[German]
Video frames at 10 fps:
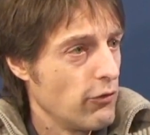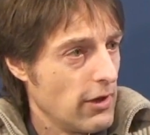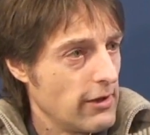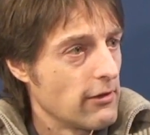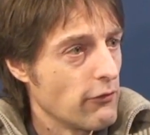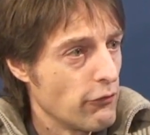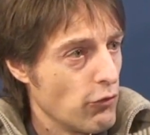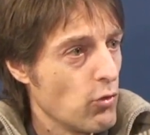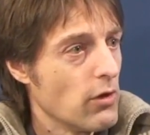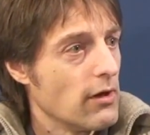vor allen Dingen den
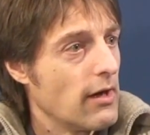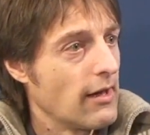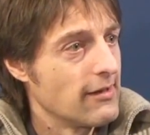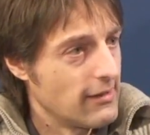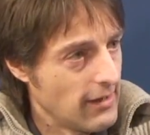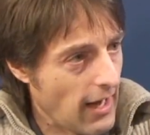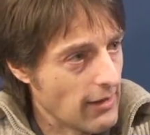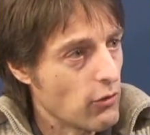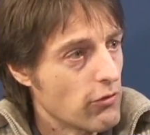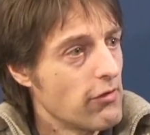Fluor, an
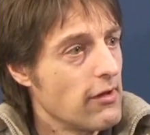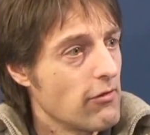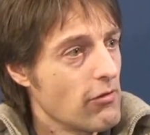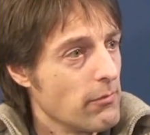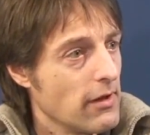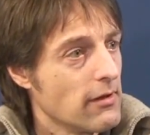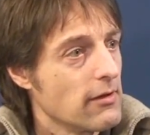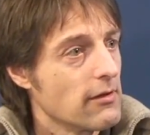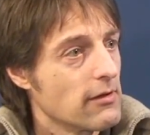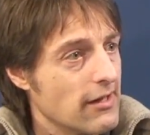Titanoxid zu binden.